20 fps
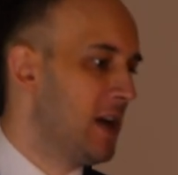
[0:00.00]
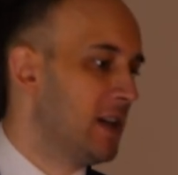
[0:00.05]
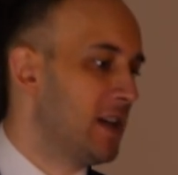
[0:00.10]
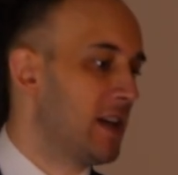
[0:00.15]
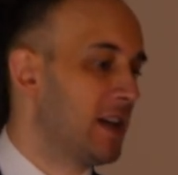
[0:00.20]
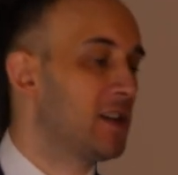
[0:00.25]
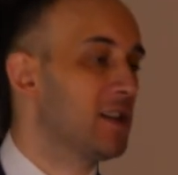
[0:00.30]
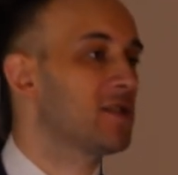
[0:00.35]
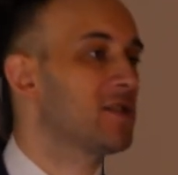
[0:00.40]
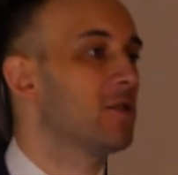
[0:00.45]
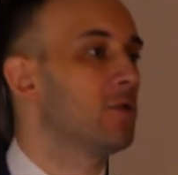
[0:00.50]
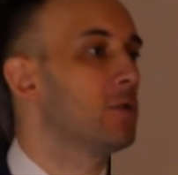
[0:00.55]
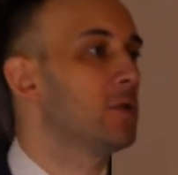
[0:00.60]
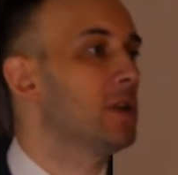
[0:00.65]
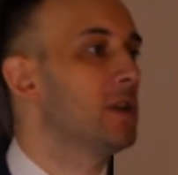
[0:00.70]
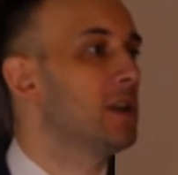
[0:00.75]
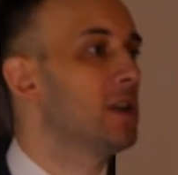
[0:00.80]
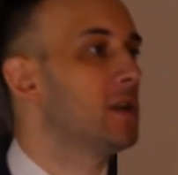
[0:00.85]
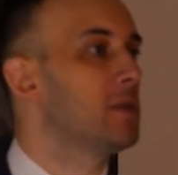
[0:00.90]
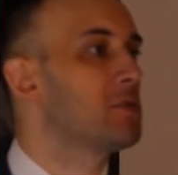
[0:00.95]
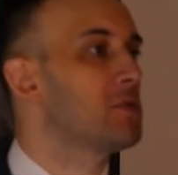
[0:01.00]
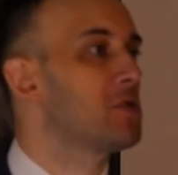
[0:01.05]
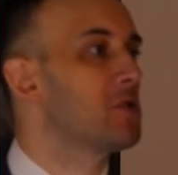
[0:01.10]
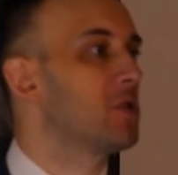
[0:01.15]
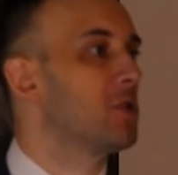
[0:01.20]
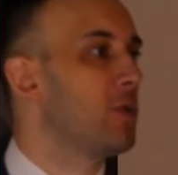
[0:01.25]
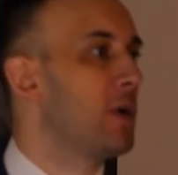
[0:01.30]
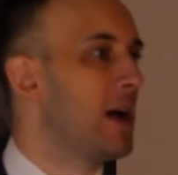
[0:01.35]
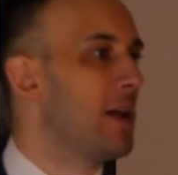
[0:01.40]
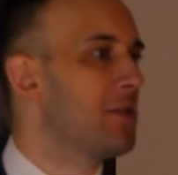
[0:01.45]
jakie są ich
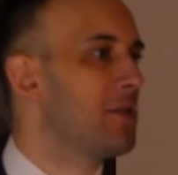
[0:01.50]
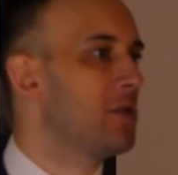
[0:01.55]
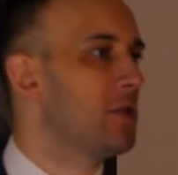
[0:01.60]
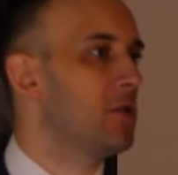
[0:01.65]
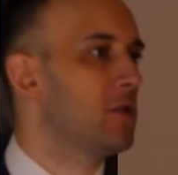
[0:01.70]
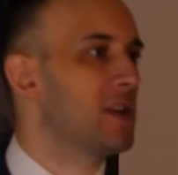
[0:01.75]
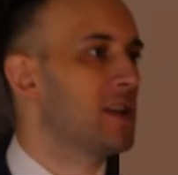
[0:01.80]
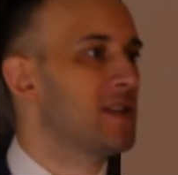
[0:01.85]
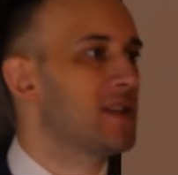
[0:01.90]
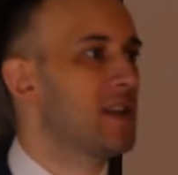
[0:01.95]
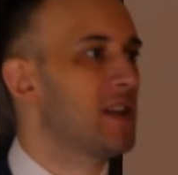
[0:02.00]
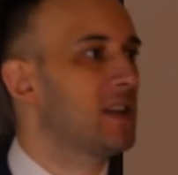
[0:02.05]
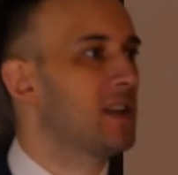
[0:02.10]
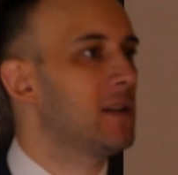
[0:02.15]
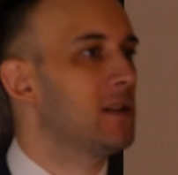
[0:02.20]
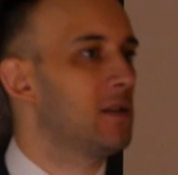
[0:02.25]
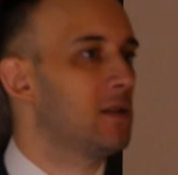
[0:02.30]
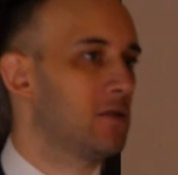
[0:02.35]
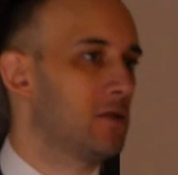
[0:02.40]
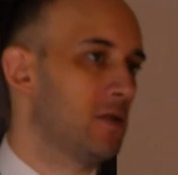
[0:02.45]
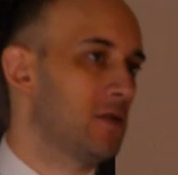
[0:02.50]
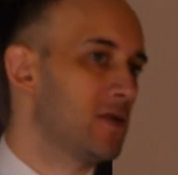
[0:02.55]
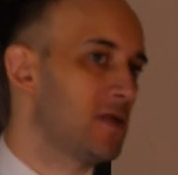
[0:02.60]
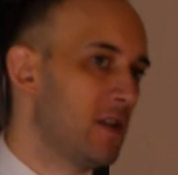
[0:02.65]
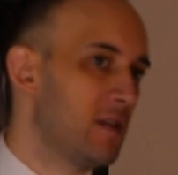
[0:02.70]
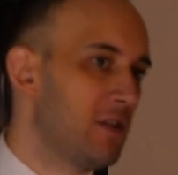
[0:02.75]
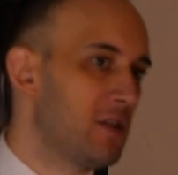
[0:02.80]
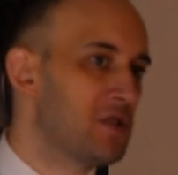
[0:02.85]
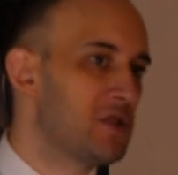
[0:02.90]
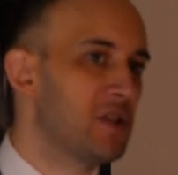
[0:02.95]
przykłady oraz jakie, to jest
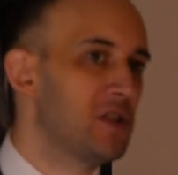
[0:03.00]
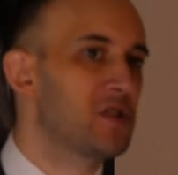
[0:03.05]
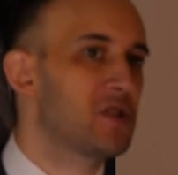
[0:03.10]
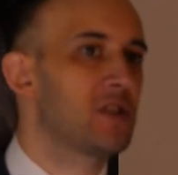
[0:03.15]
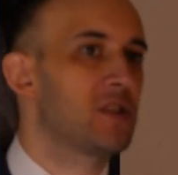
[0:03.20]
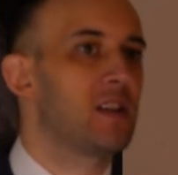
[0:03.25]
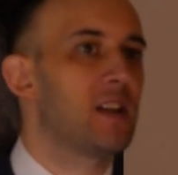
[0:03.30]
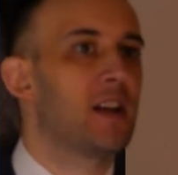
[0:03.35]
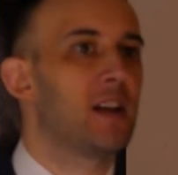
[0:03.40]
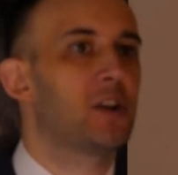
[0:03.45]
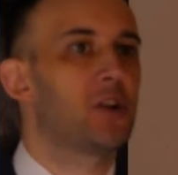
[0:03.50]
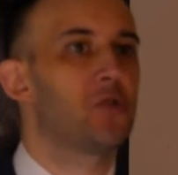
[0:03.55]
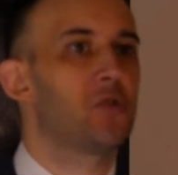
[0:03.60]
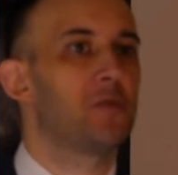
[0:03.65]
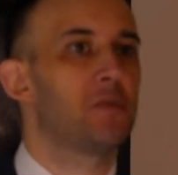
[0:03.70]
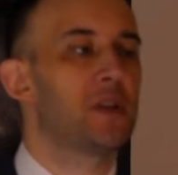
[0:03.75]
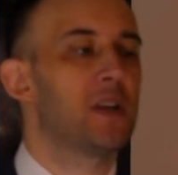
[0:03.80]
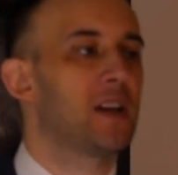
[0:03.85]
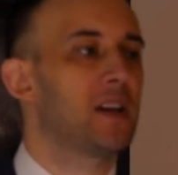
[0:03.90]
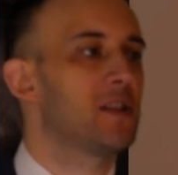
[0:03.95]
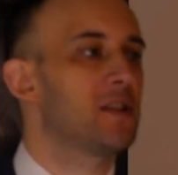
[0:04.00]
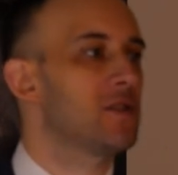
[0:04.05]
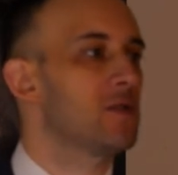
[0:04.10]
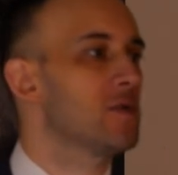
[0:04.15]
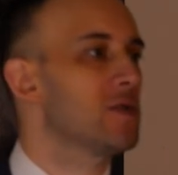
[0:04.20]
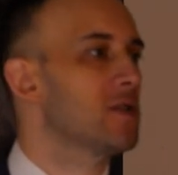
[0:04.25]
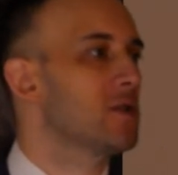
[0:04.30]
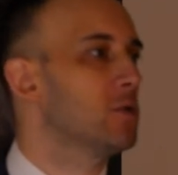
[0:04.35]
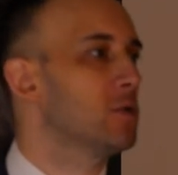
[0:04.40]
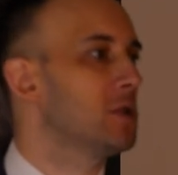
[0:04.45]
najważniejsze dla ekonomii, jakie
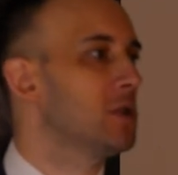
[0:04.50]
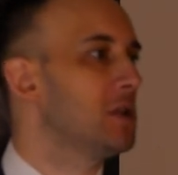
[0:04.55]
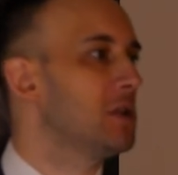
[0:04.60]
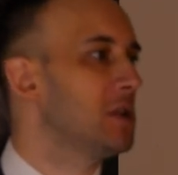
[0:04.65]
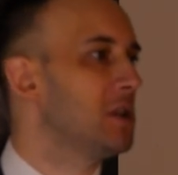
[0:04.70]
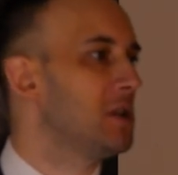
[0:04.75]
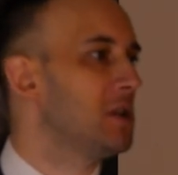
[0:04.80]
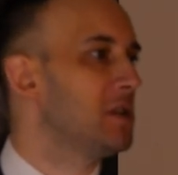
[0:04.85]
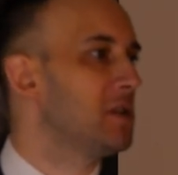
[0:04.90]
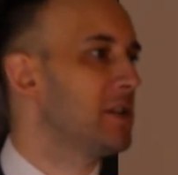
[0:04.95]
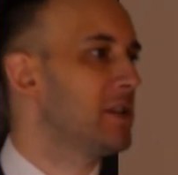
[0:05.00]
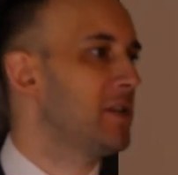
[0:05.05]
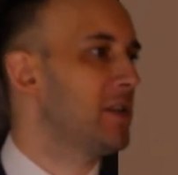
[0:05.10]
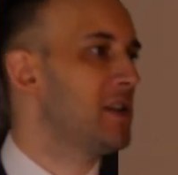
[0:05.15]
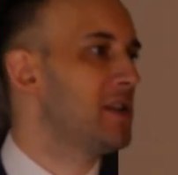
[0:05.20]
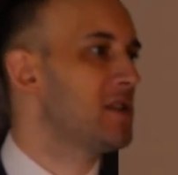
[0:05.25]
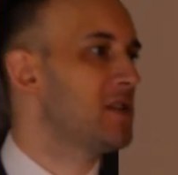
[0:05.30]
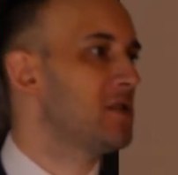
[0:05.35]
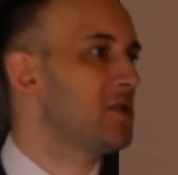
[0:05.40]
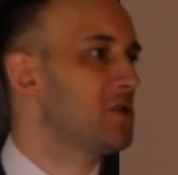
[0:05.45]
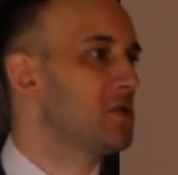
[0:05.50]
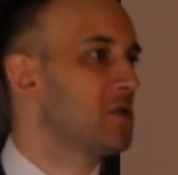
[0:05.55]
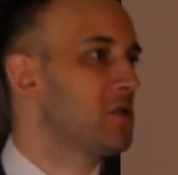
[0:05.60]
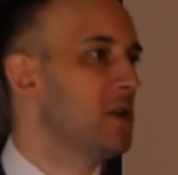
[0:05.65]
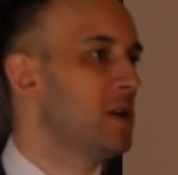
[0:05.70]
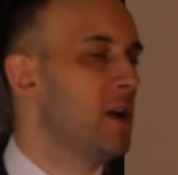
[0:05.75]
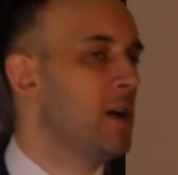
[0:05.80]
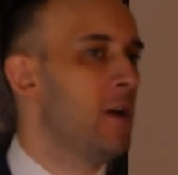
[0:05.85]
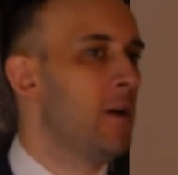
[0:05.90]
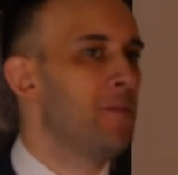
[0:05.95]
są skutki tych interwencji, czy,